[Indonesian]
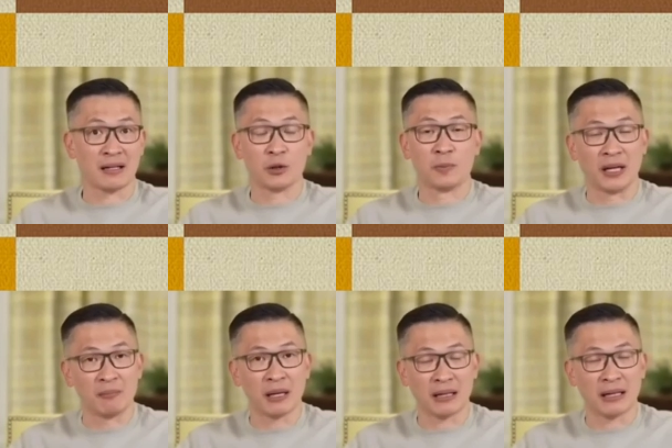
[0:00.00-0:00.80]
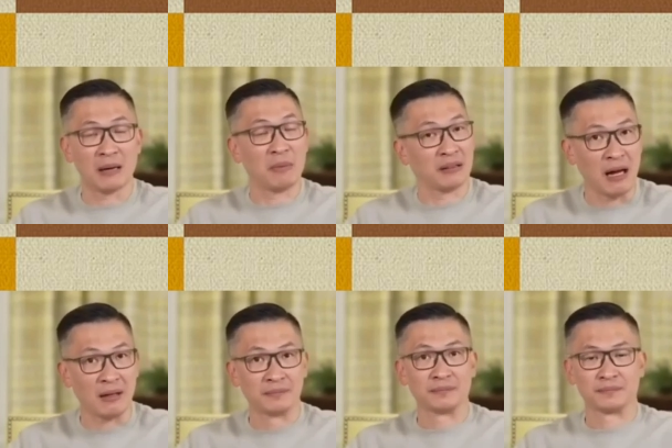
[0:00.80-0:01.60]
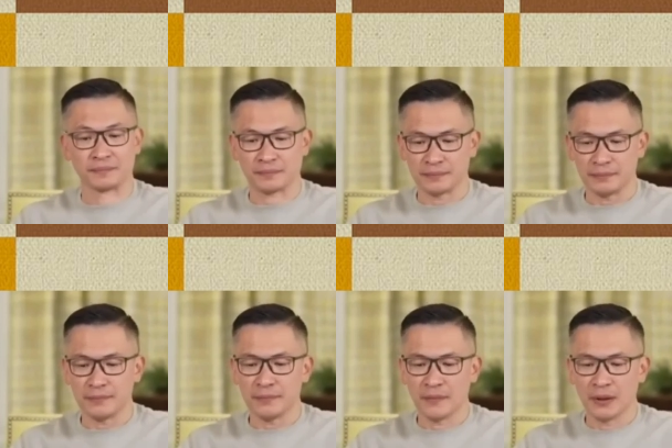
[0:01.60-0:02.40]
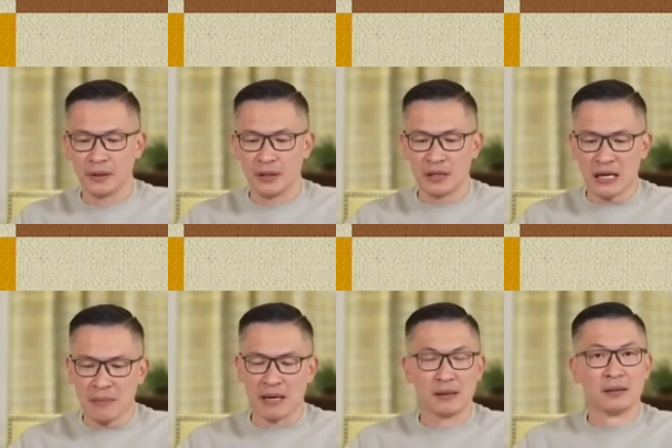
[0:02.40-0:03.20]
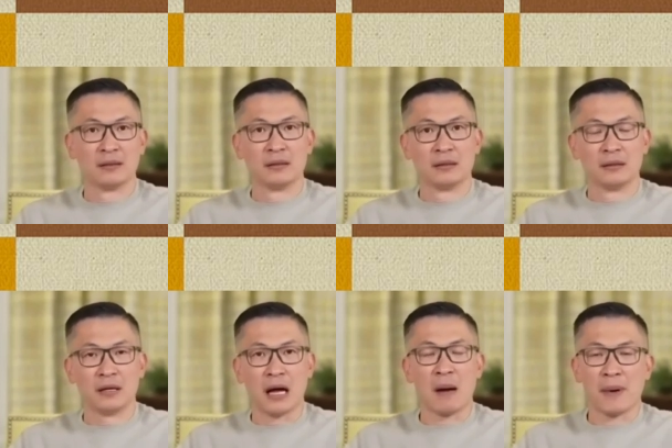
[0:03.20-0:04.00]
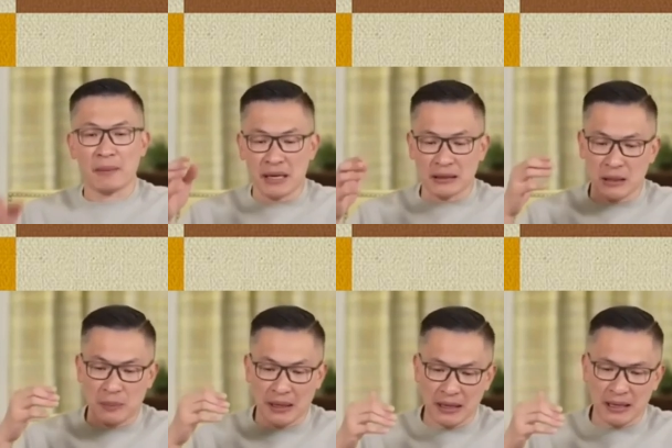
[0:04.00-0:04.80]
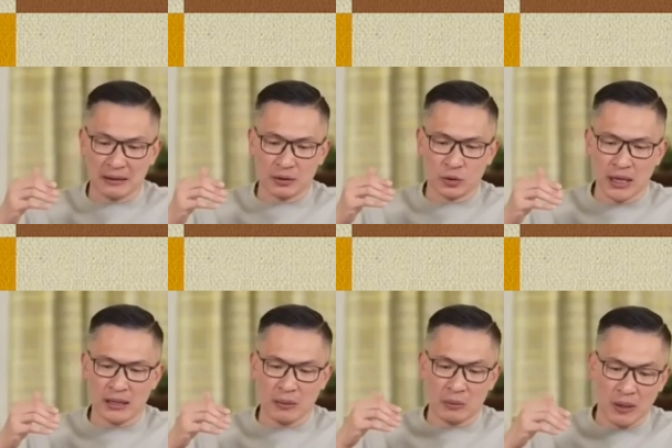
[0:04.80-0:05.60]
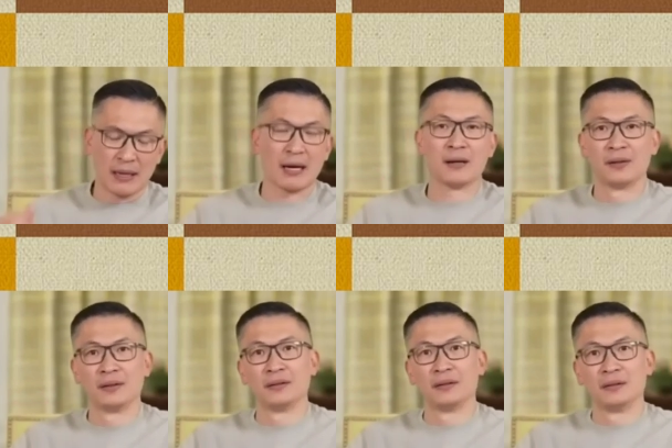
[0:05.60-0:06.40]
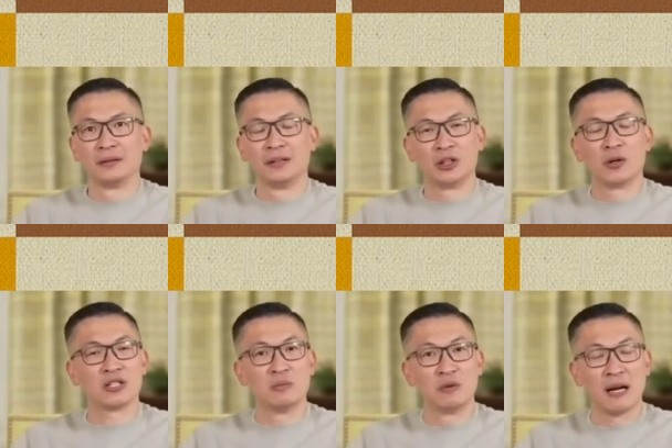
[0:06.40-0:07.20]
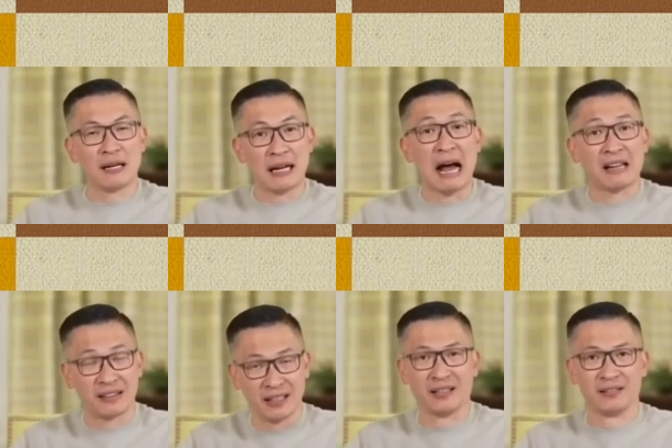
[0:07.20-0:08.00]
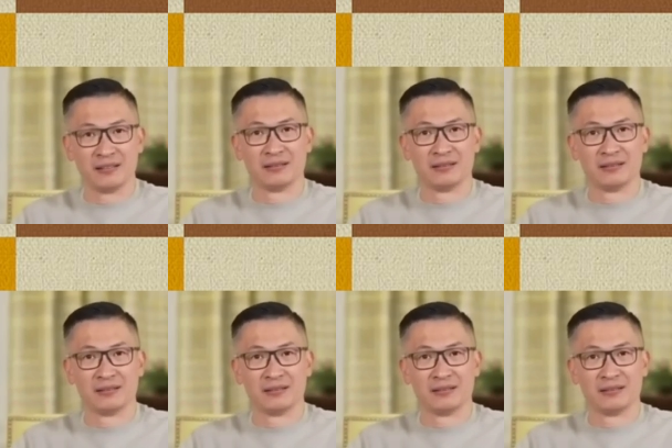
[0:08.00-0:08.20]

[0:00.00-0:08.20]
Dia itu berhikmat karena dia minta. Sama, apa yang mendatangkan berkat Tuhan dalam keluarga, itu harus dimulai dari hati.